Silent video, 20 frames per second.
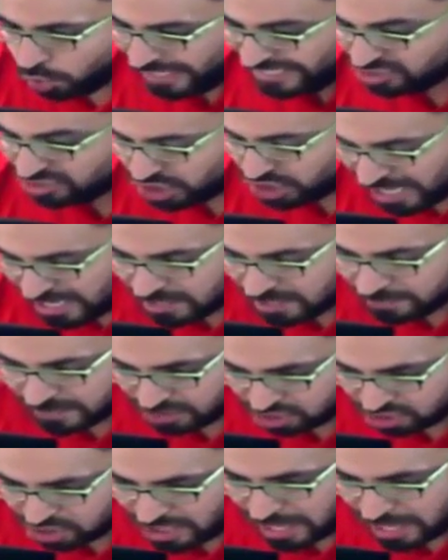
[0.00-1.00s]
اتشال من
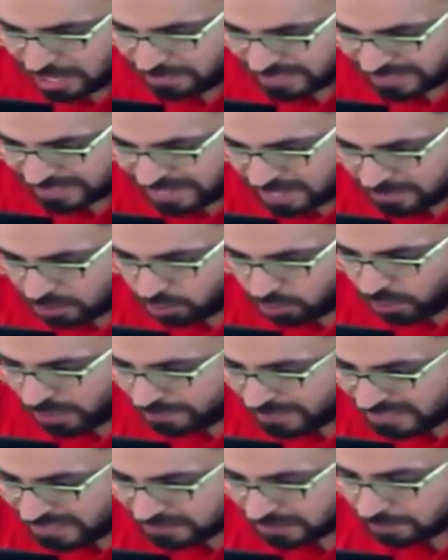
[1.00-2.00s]
الشقة بالكامل والبيت
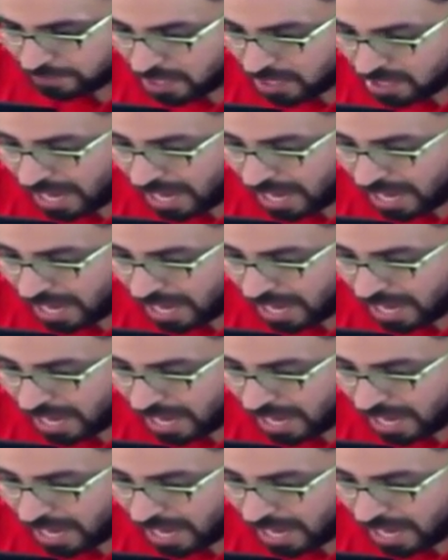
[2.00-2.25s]
عبارة